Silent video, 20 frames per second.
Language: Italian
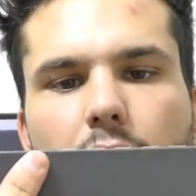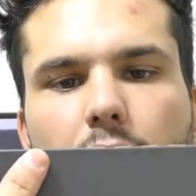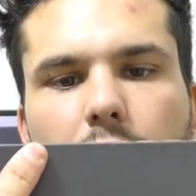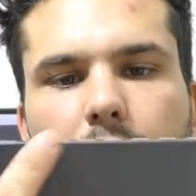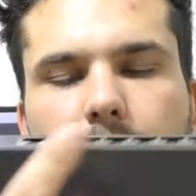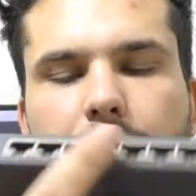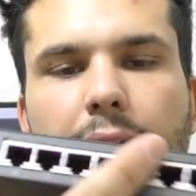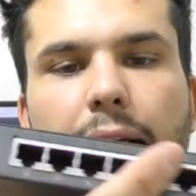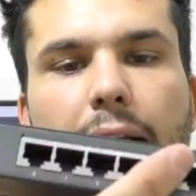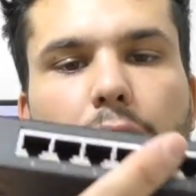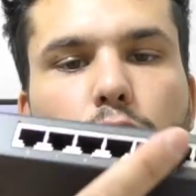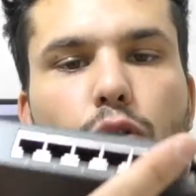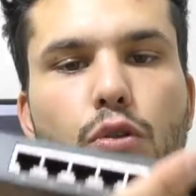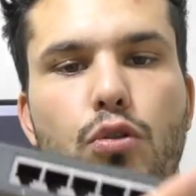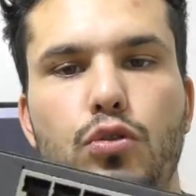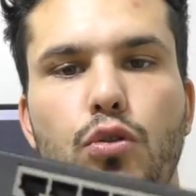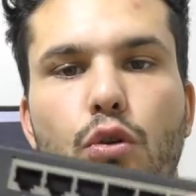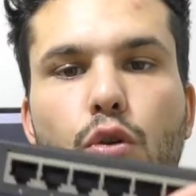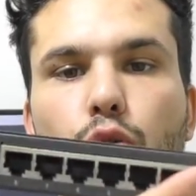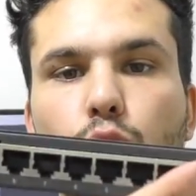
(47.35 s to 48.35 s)
che tra l'altro
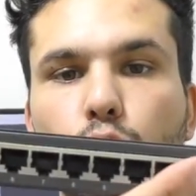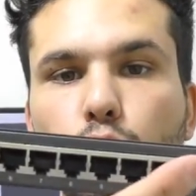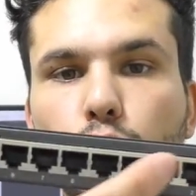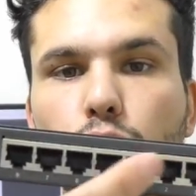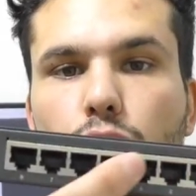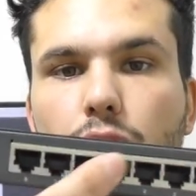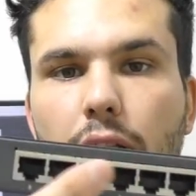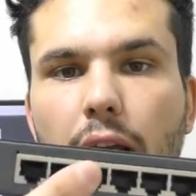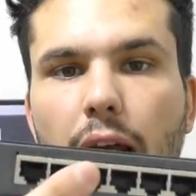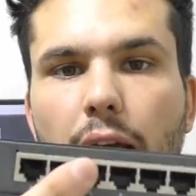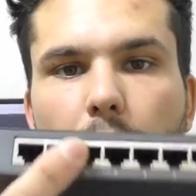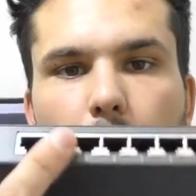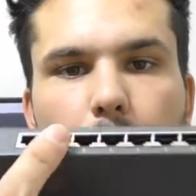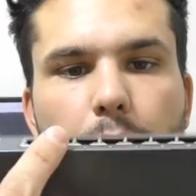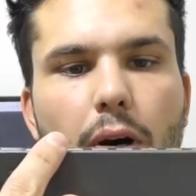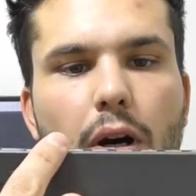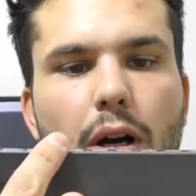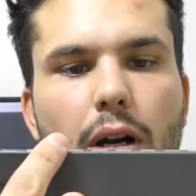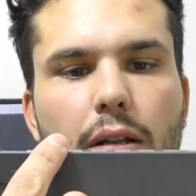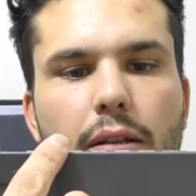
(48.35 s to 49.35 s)
sono tutte
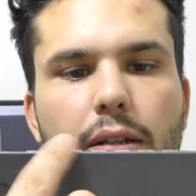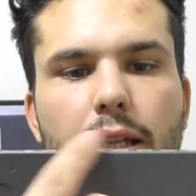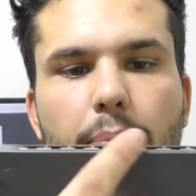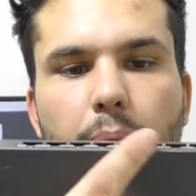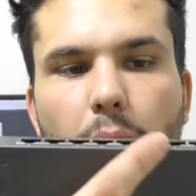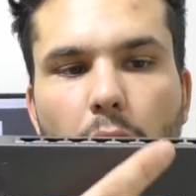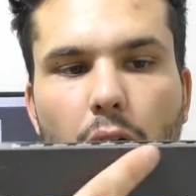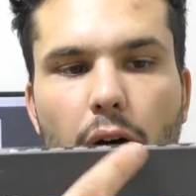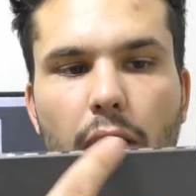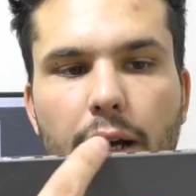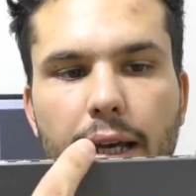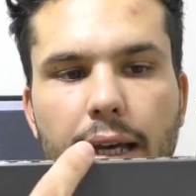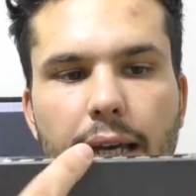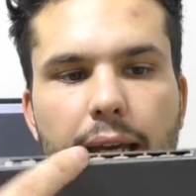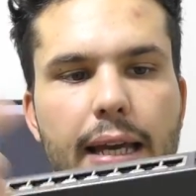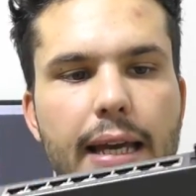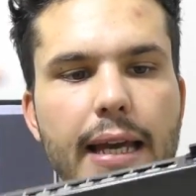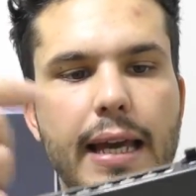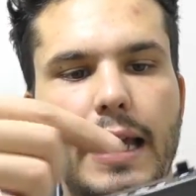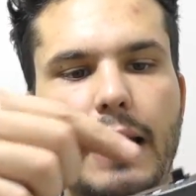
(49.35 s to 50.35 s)
porte POE,
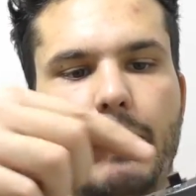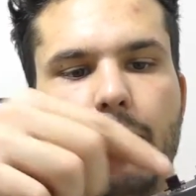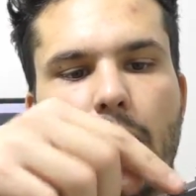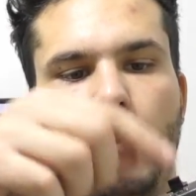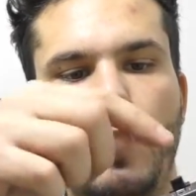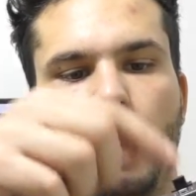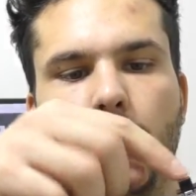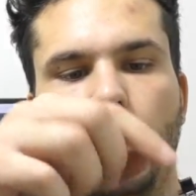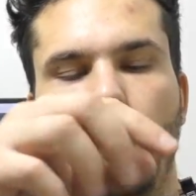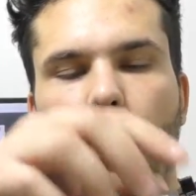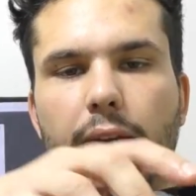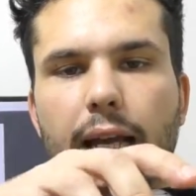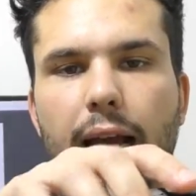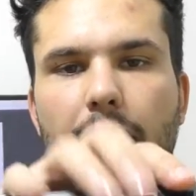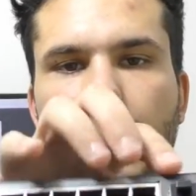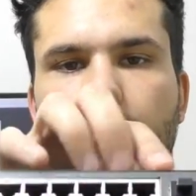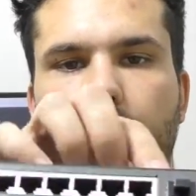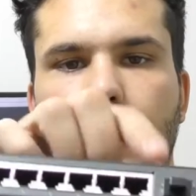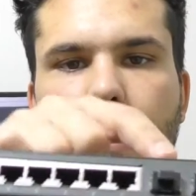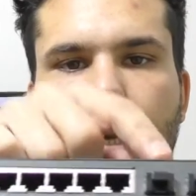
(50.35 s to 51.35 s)
e abbiamo poi
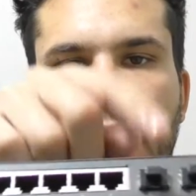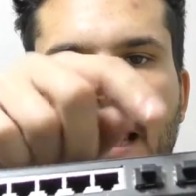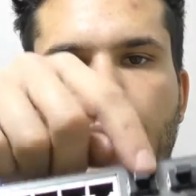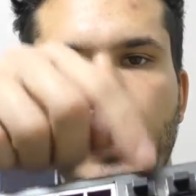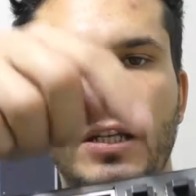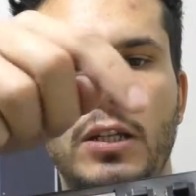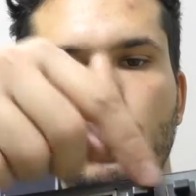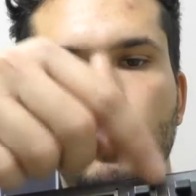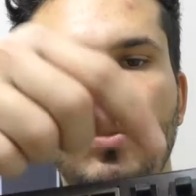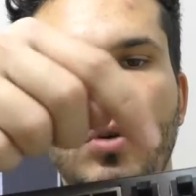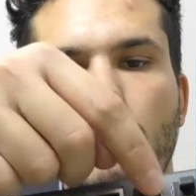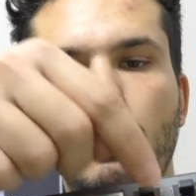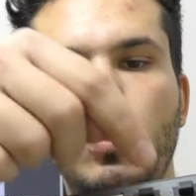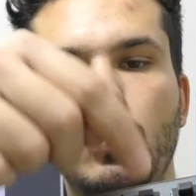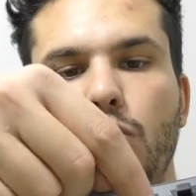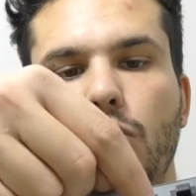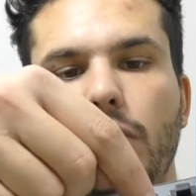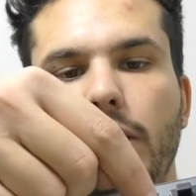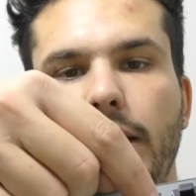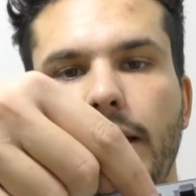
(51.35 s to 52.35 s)
anche i due
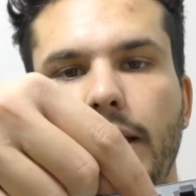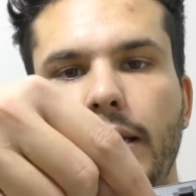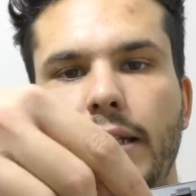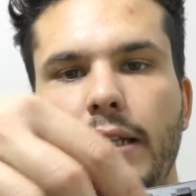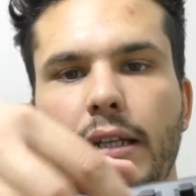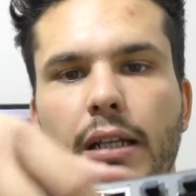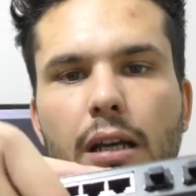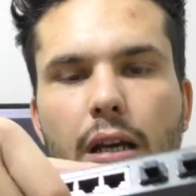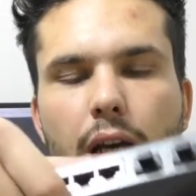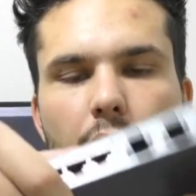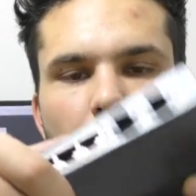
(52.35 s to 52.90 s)
modulini